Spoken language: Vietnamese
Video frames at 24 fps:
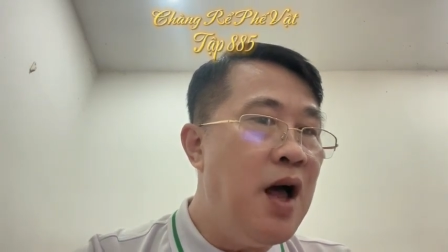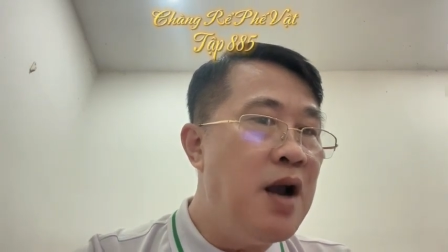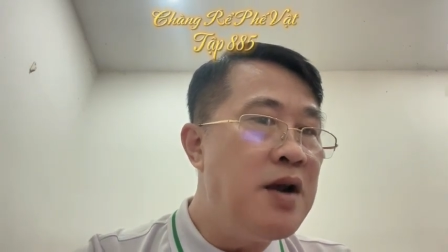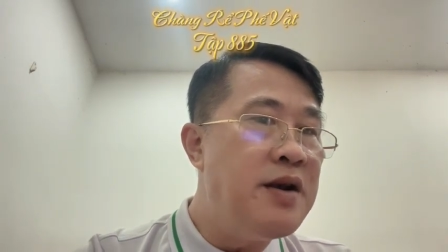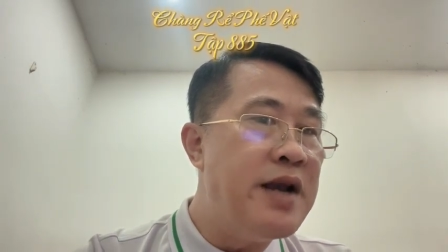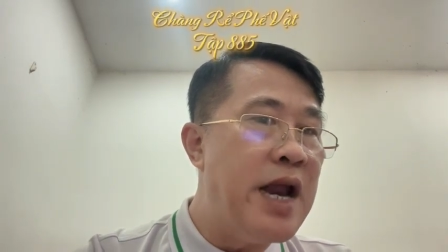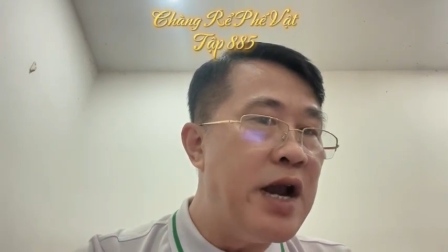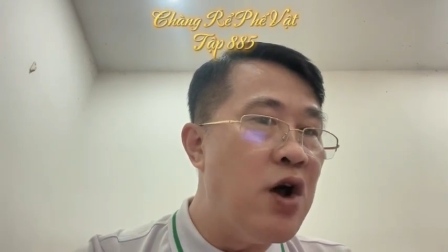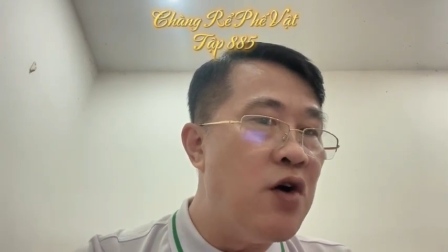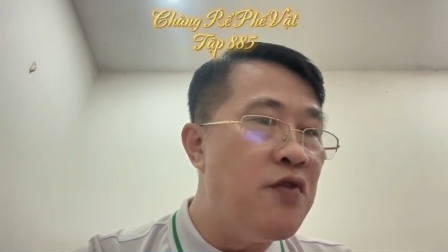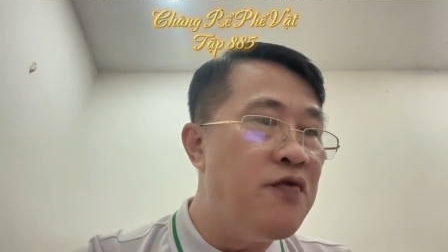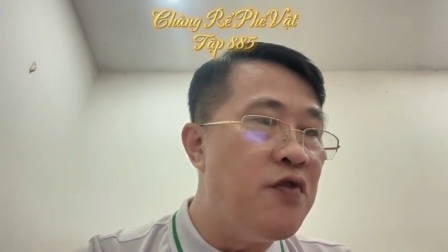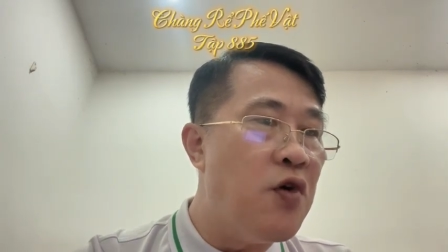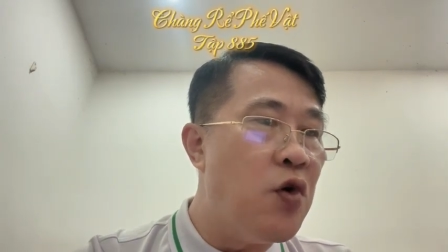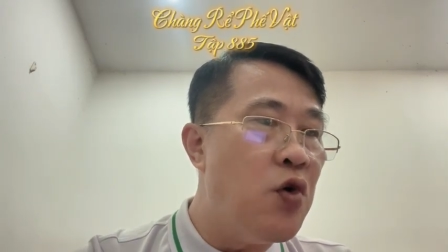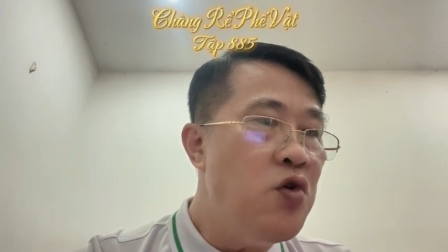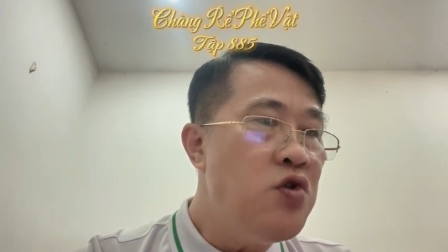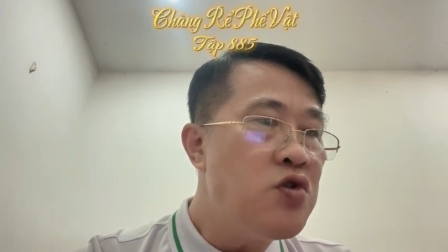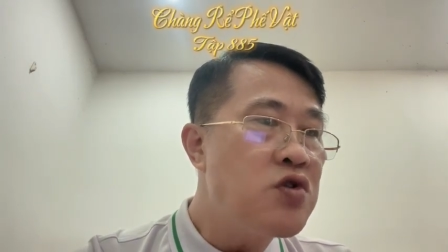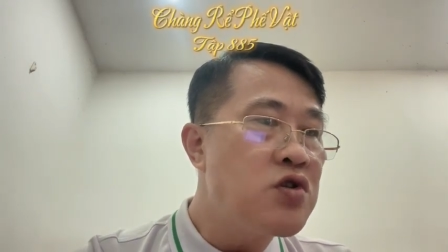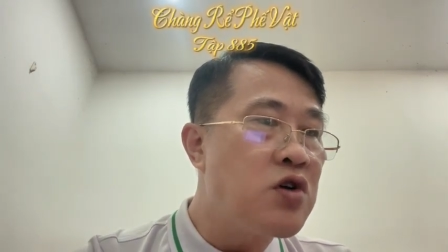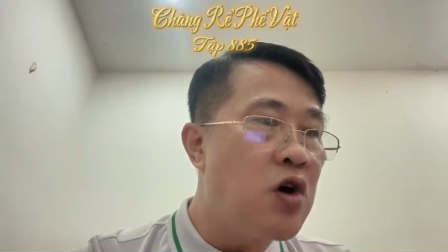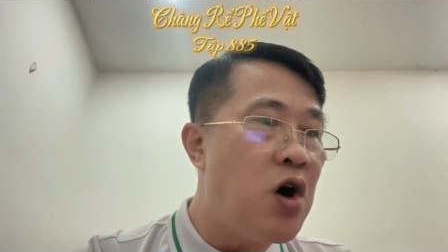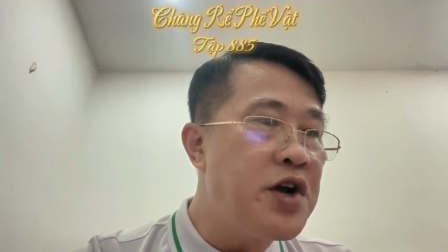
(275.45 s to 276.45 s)
Linh Hồ Vũ
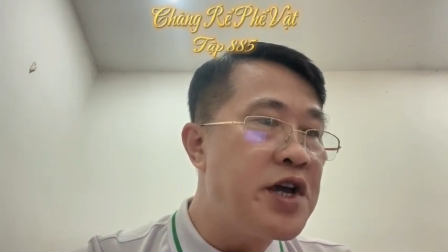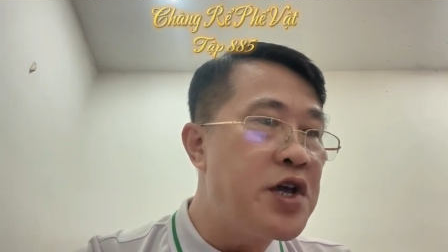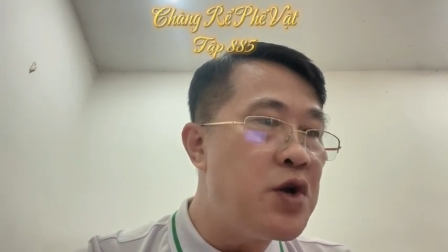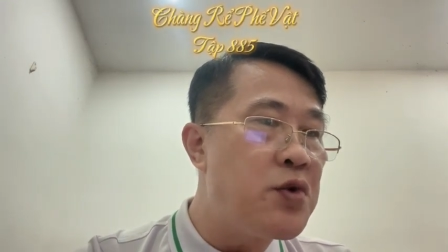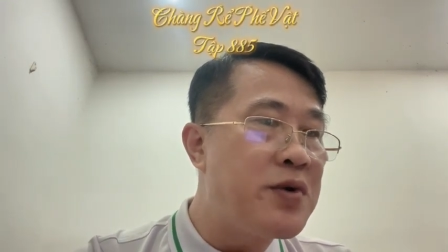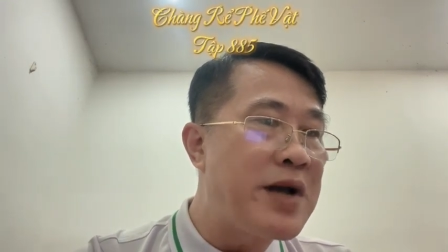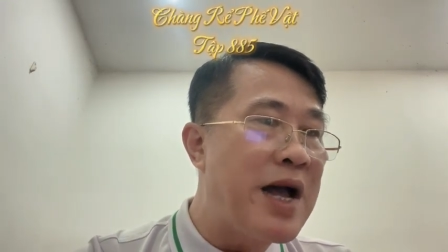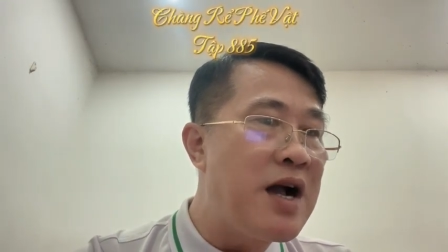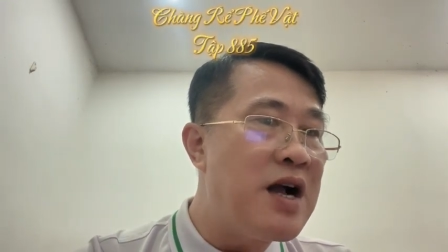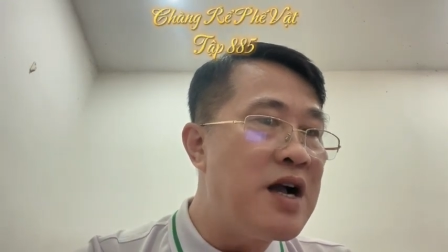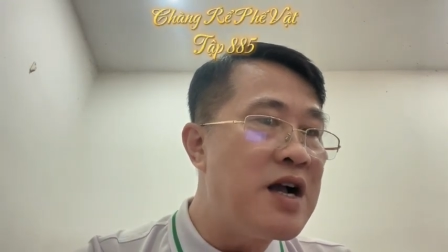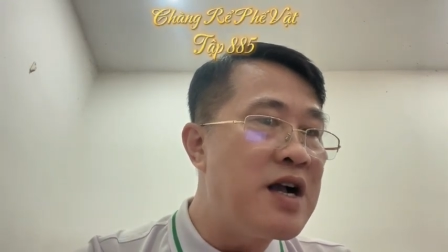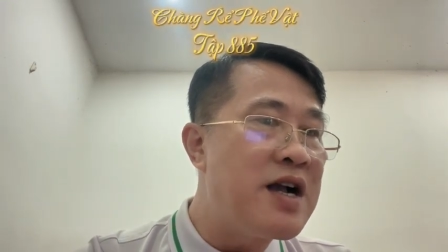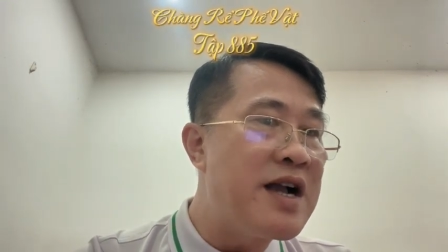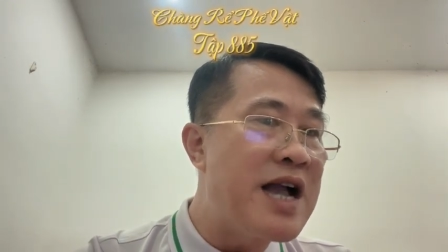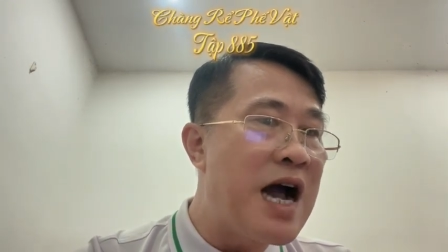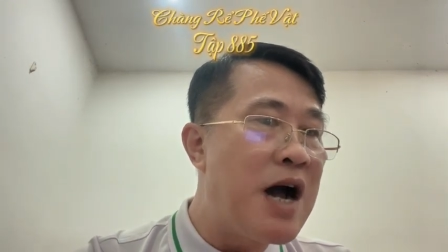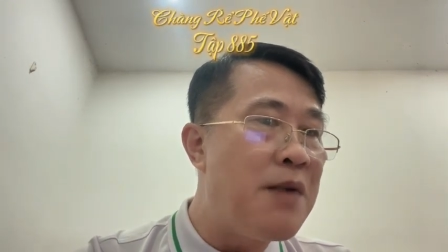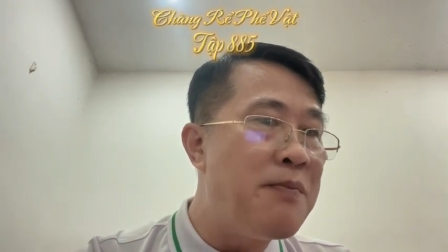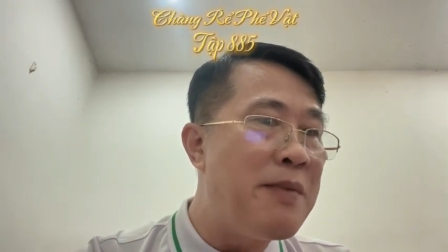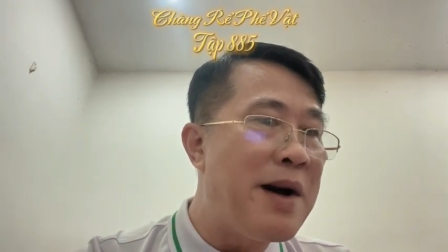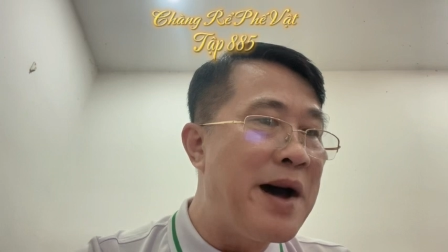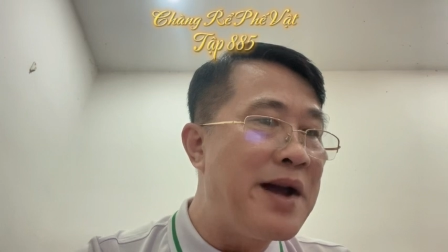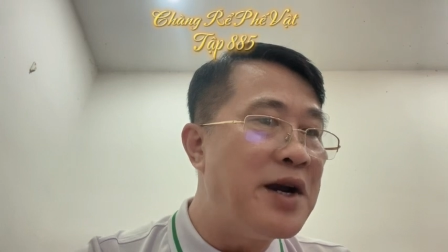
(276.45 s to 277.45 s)
có chư căng
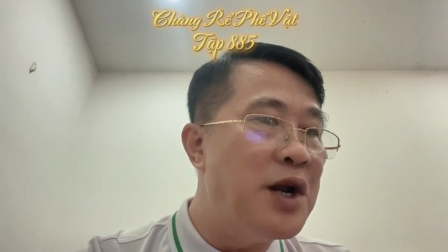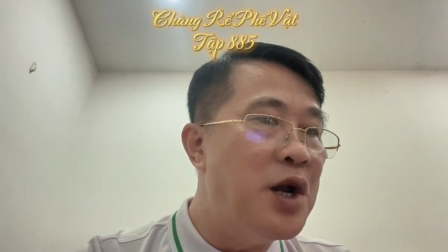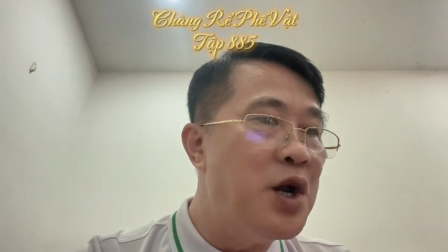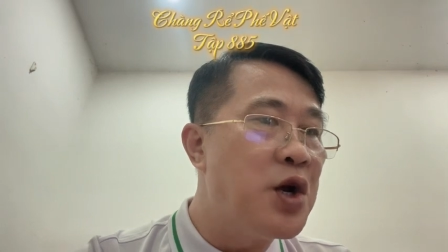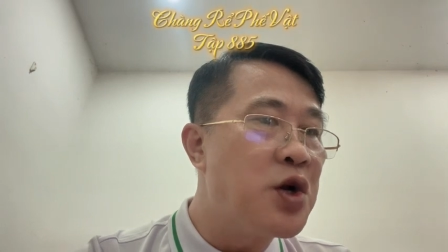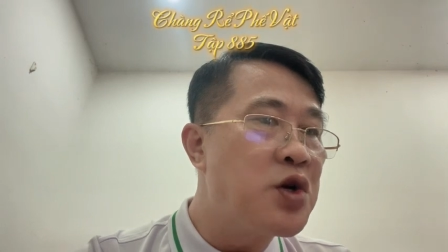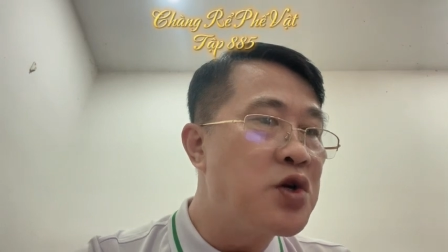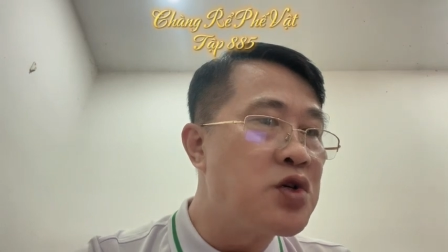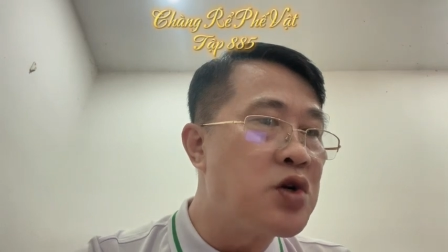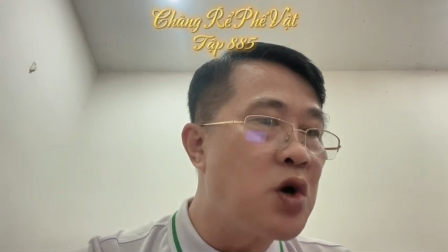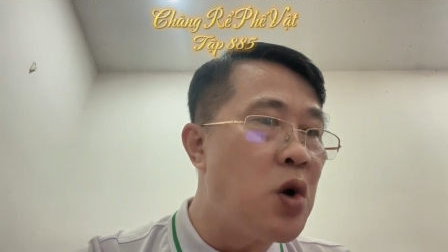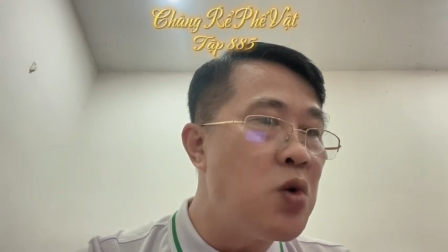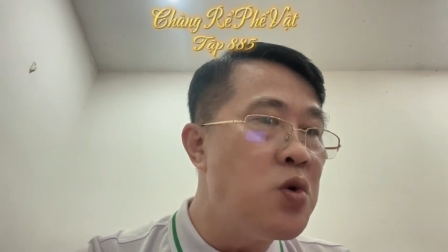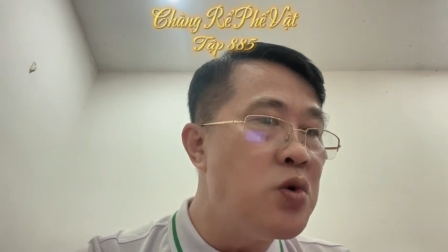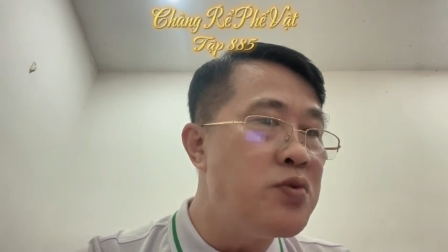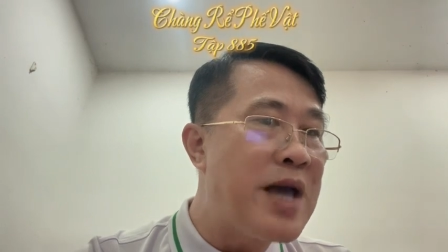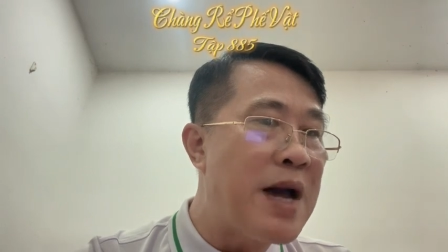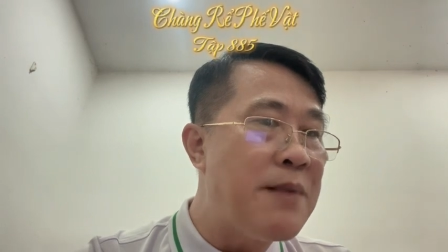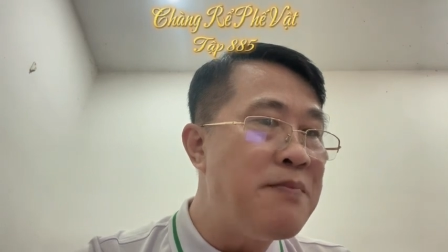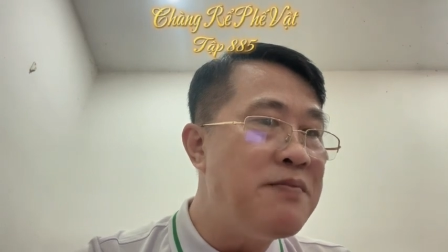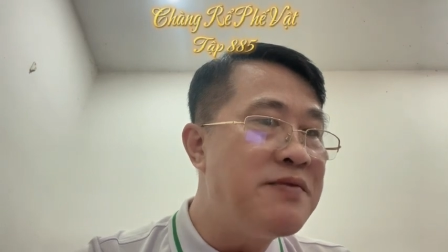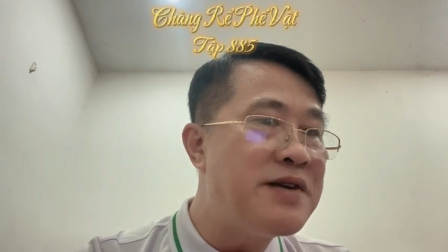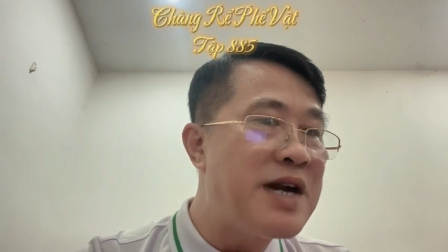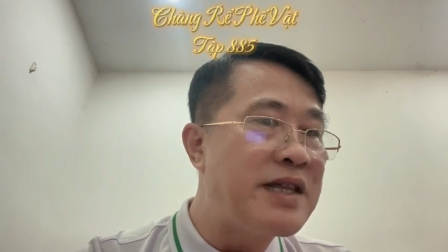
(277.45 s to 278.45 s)
ngạo mạn Cũng không
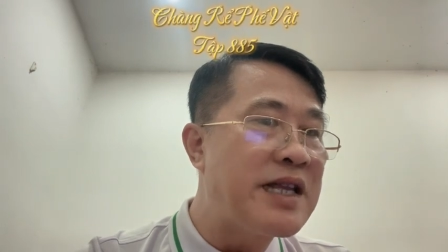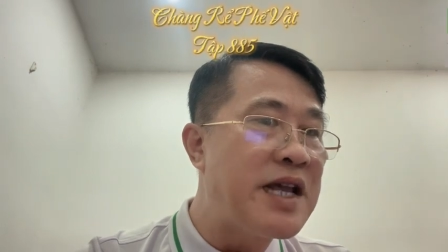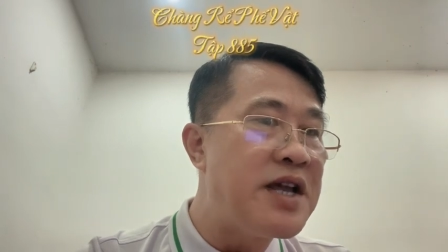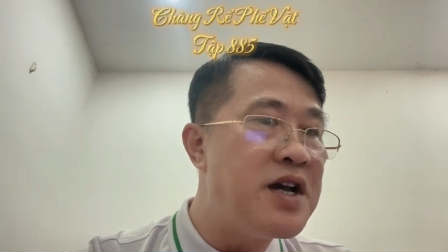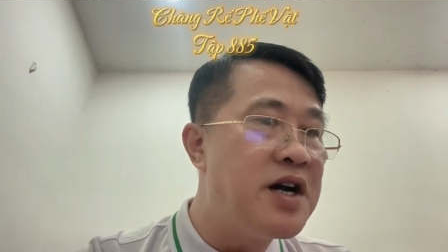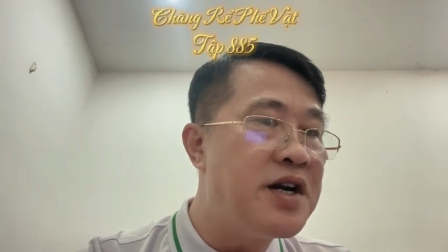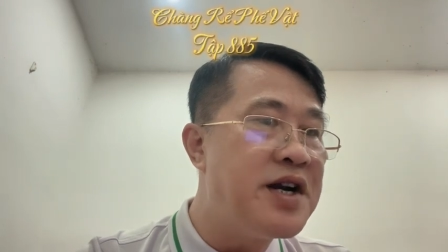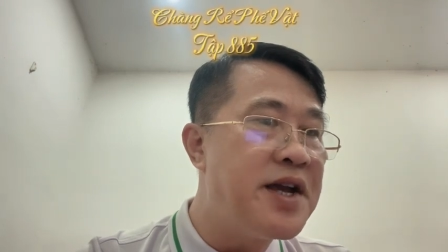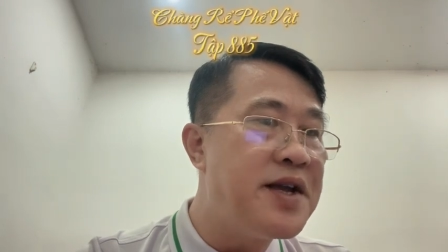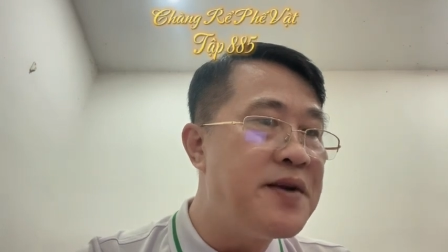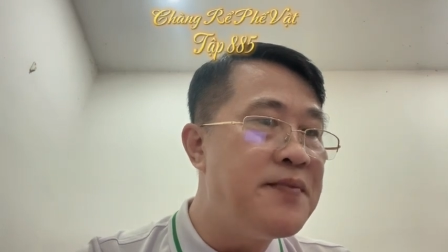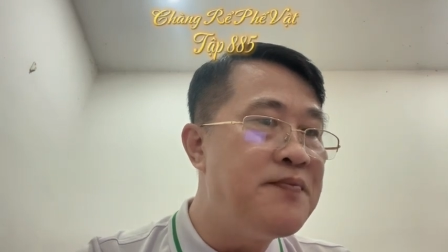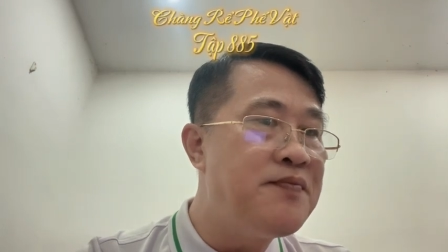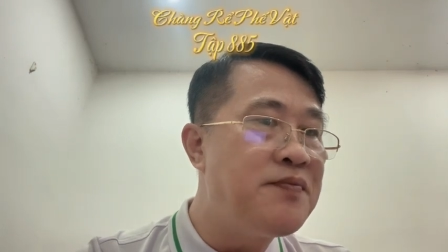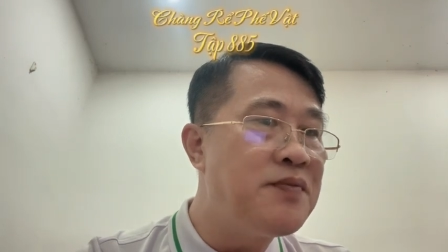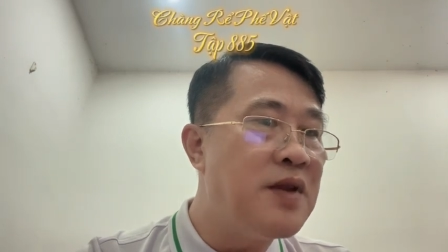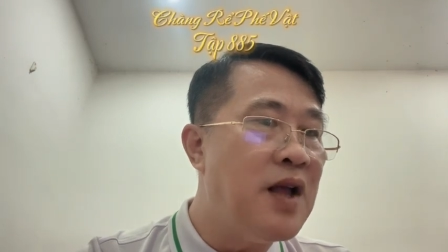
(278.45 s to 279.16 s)
dám ra tay ở đây